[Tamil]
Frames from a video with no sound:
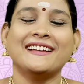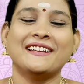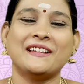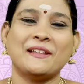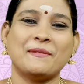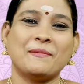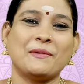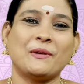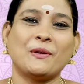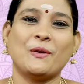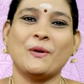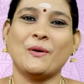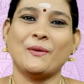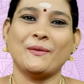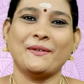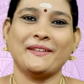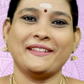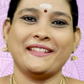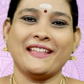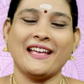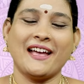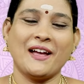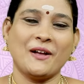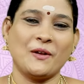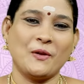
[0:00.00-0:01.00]
நம்ம
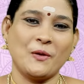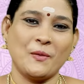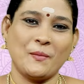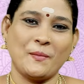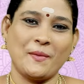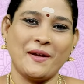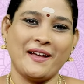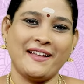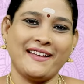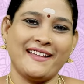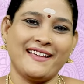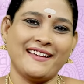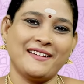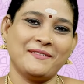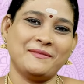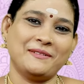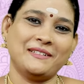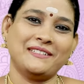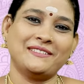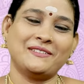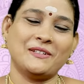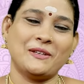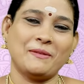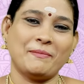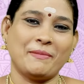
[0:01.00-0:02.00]
கோவிந்தா கோபாலா
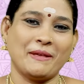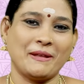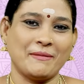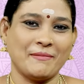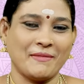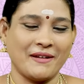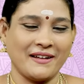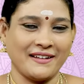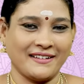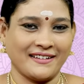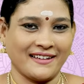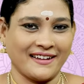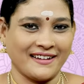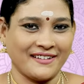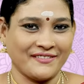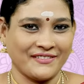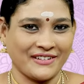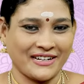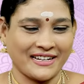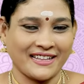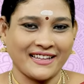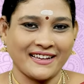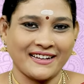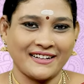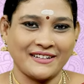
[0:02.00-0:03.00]
அப்படின்னு சொல்லி பெருமாளுக்கான
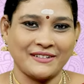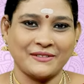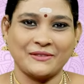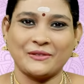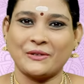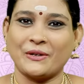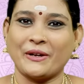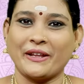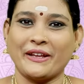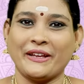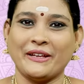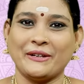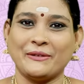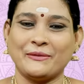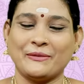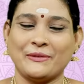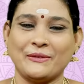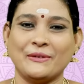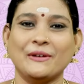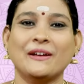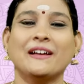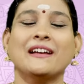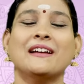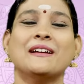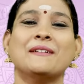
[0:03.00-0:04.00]
விரதங்களும்
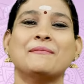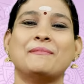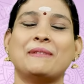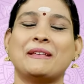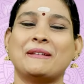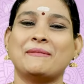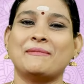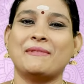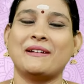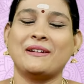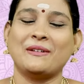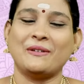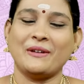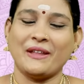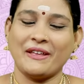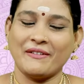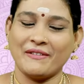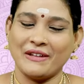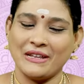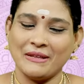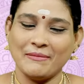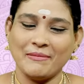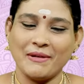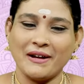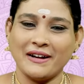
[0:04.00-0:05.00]
தொடங்கிடுவோம் பெருமாளுடைய
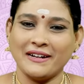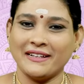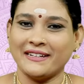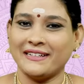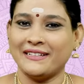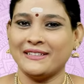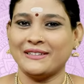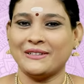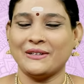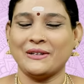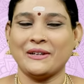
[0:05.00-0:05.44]
வழிபாடுகள்